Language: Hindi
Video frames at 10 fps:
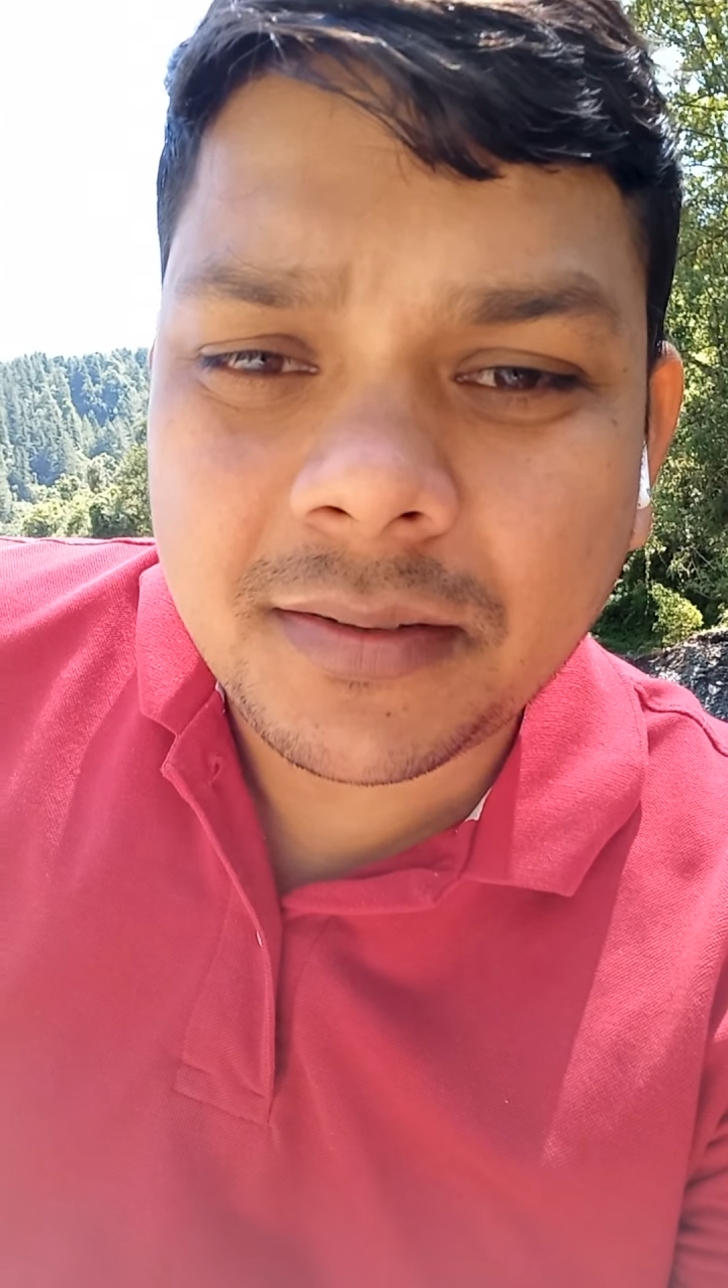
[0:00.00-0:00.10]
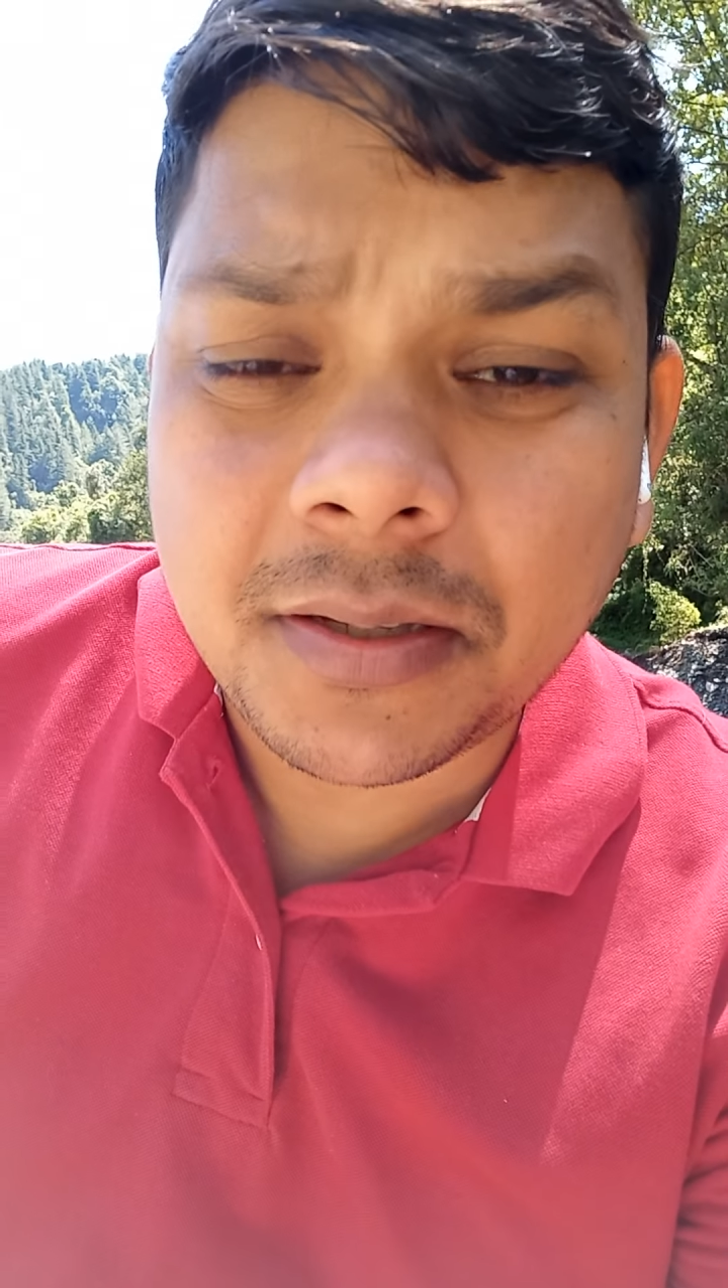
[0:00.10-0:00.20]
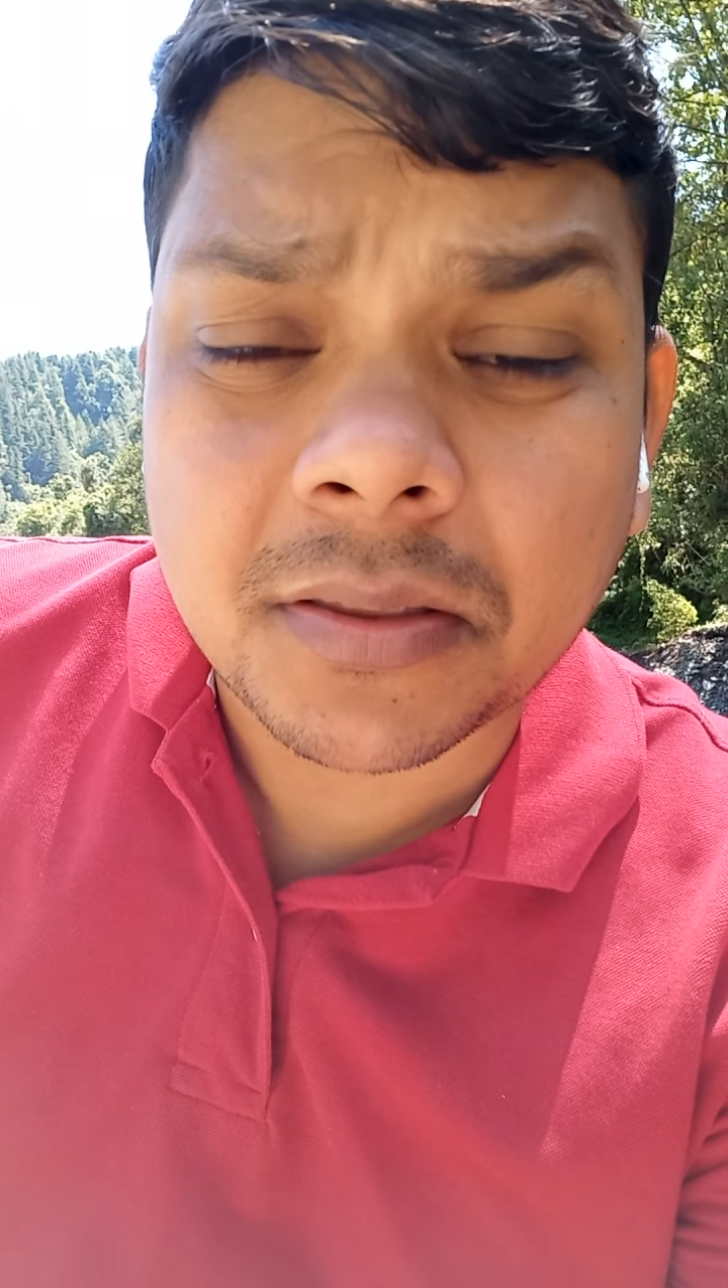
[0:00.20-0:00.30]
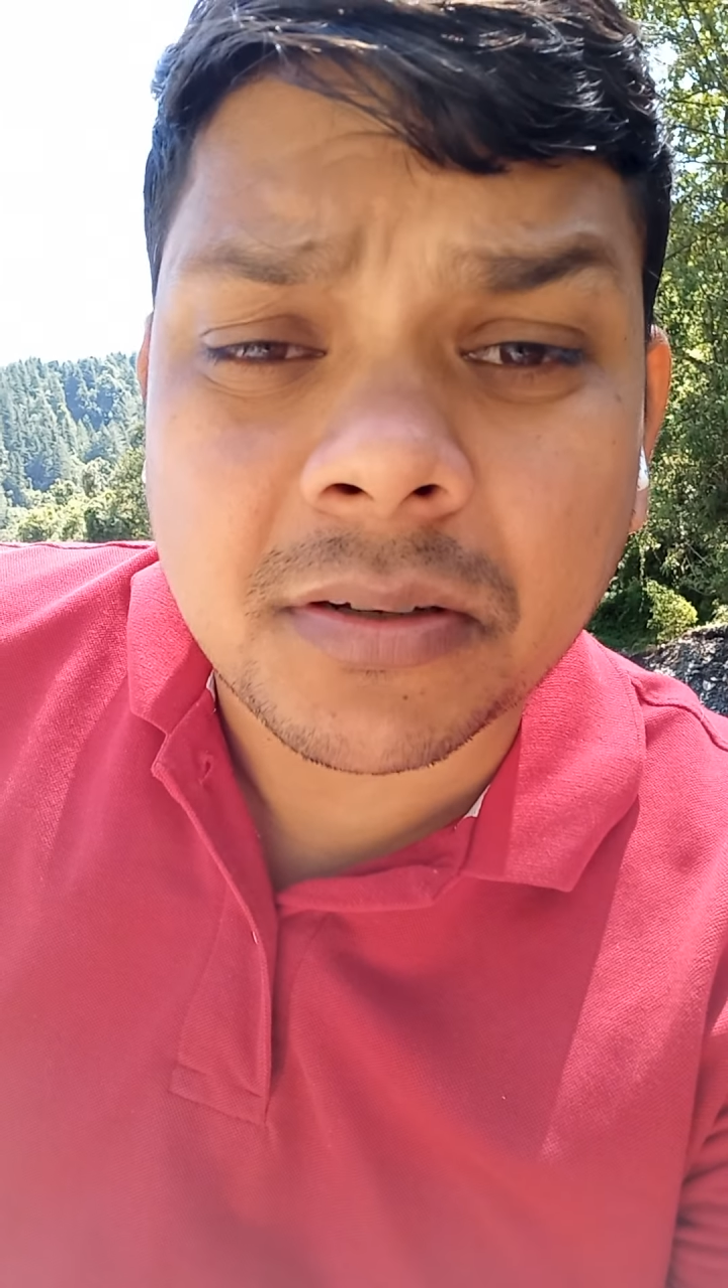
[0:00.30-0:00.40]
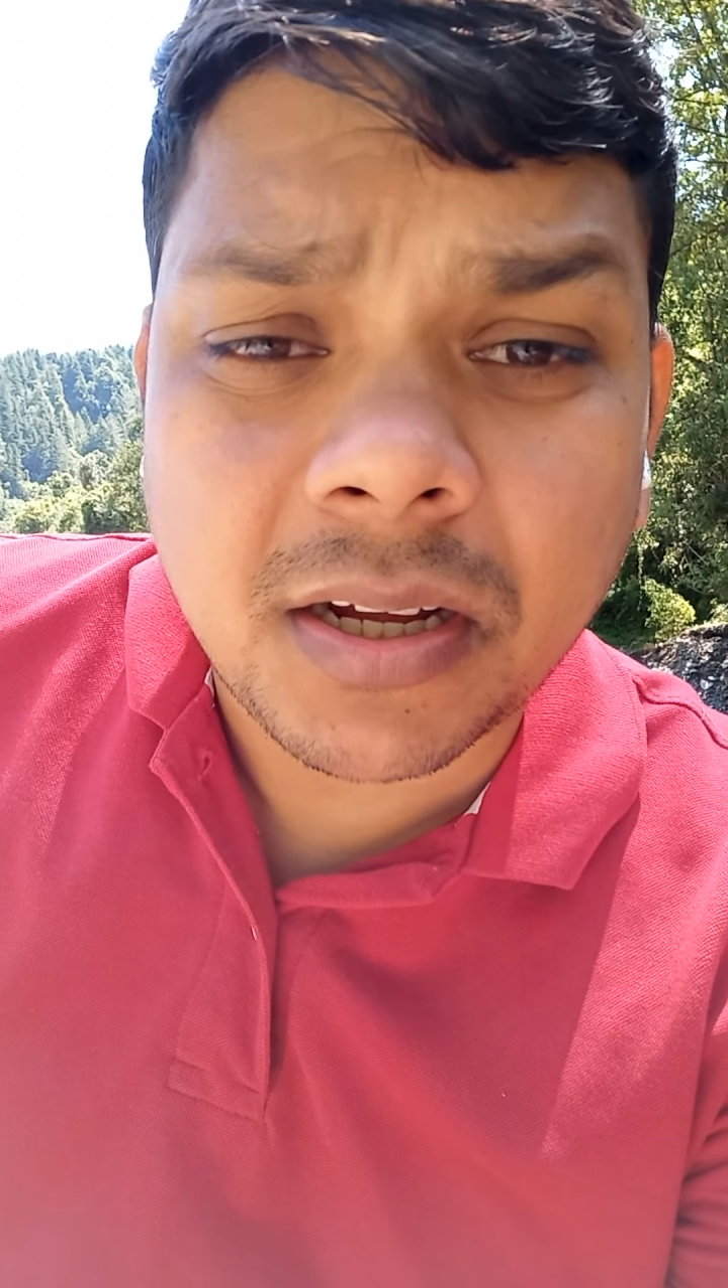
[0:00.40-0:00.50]

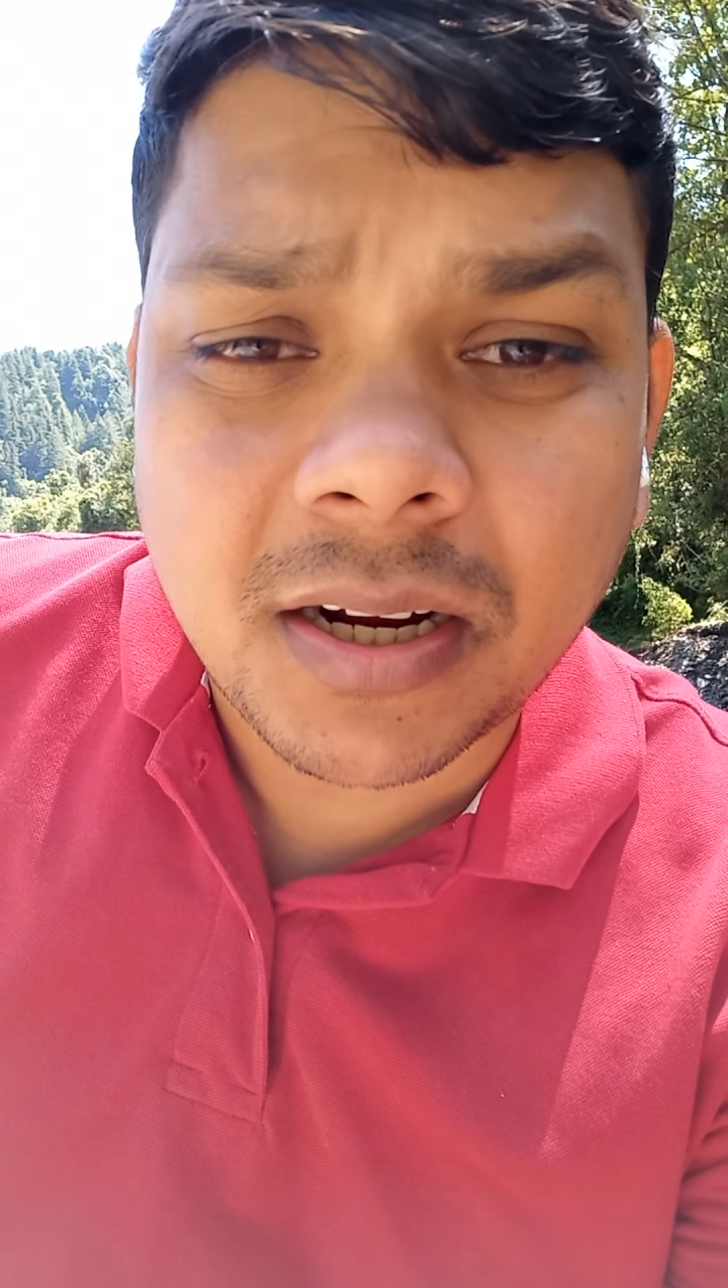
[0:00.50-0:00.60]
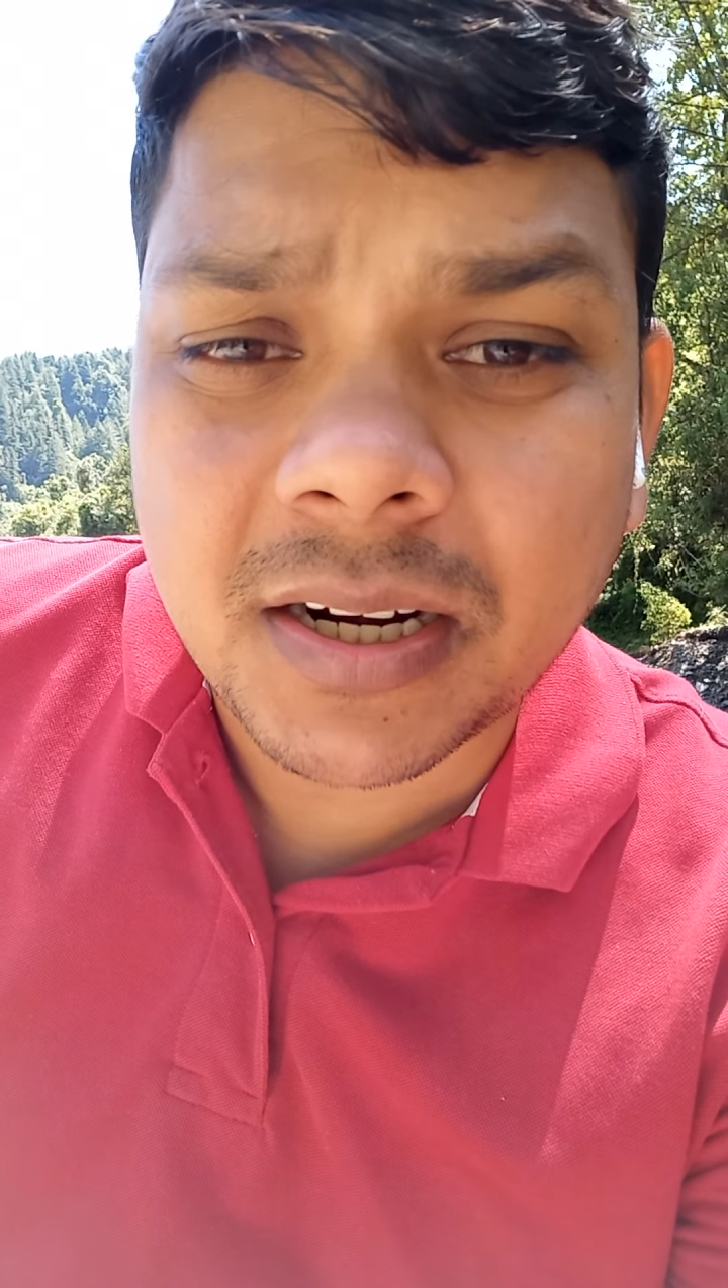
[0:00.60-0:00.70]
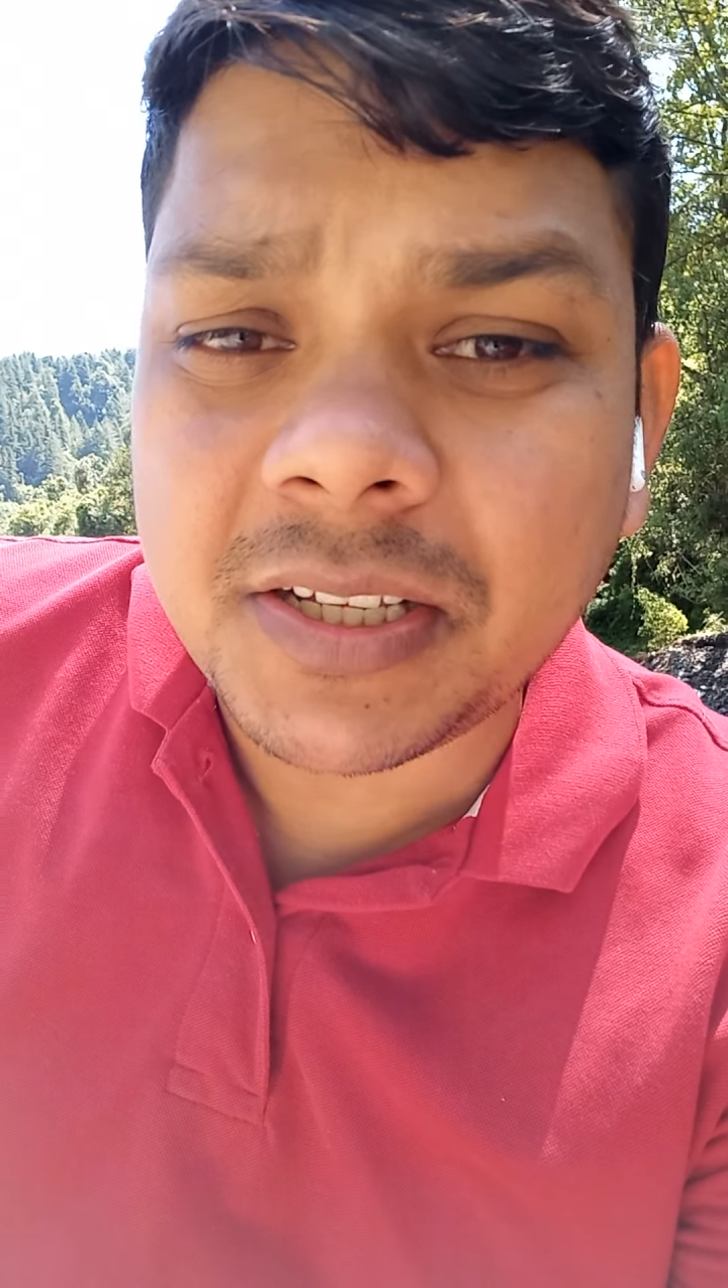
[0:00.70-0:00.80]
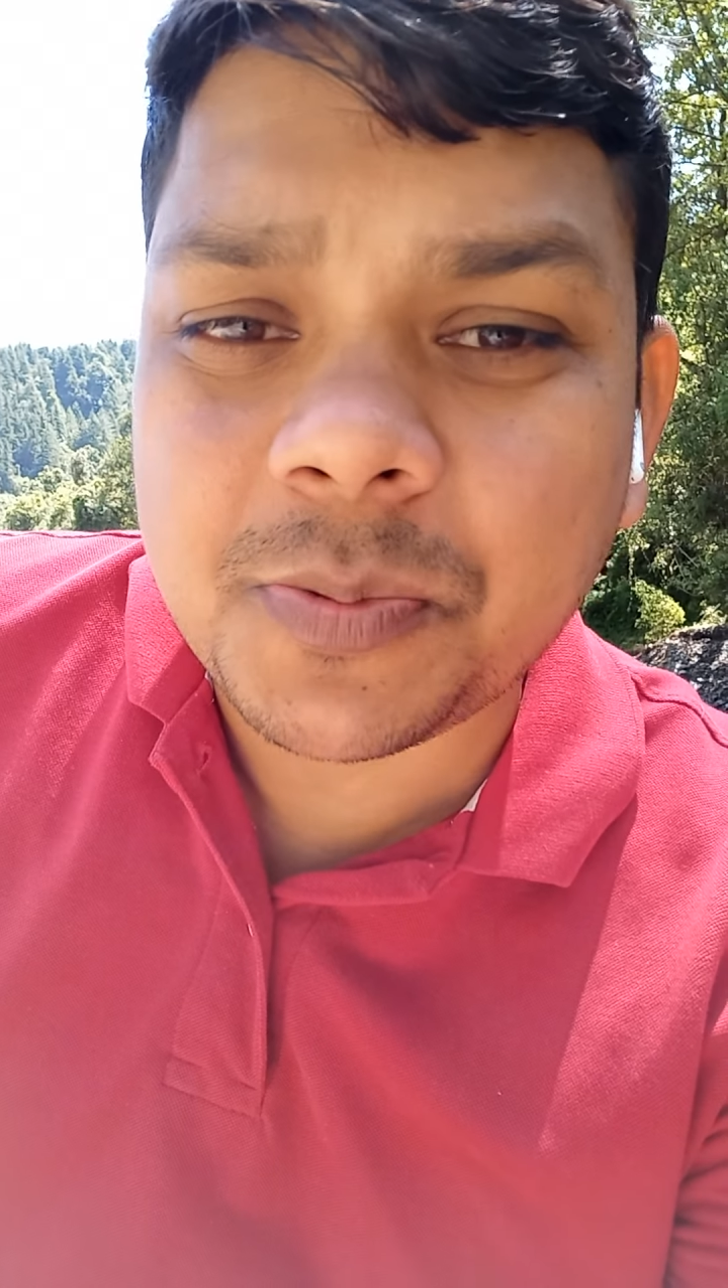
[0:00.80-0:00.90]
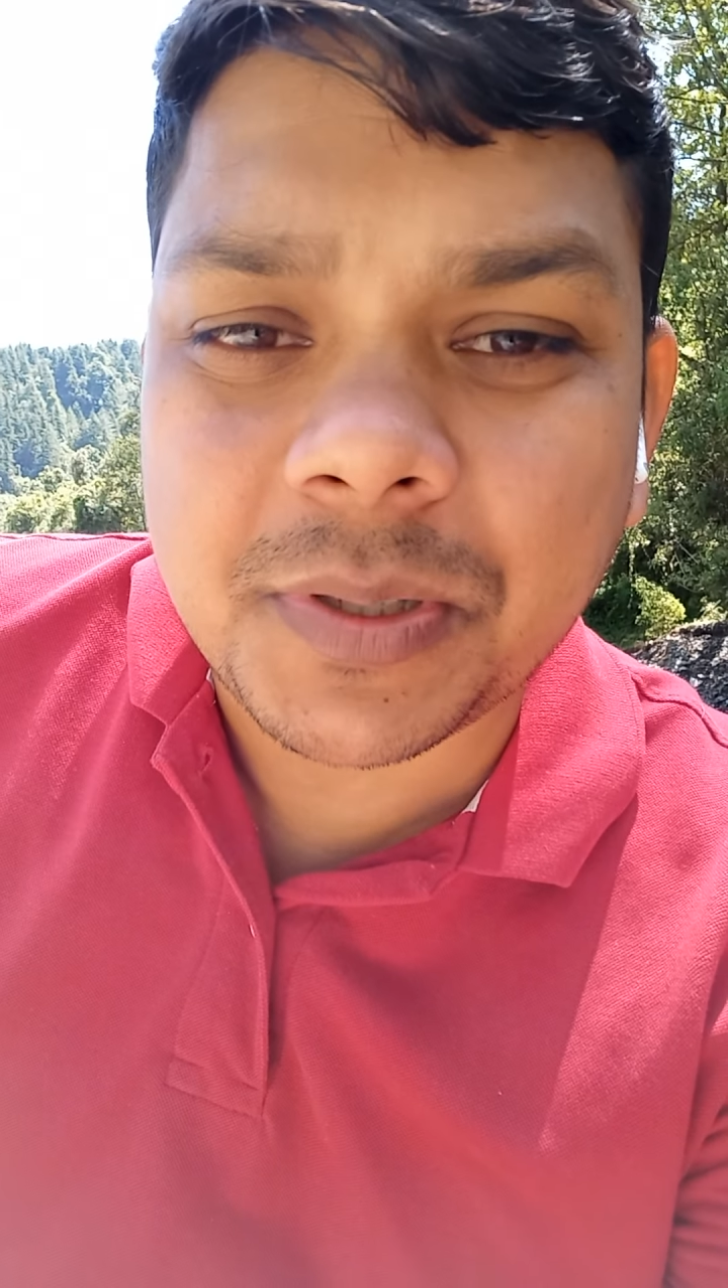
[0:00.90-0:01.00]
कितना हार्ड है इस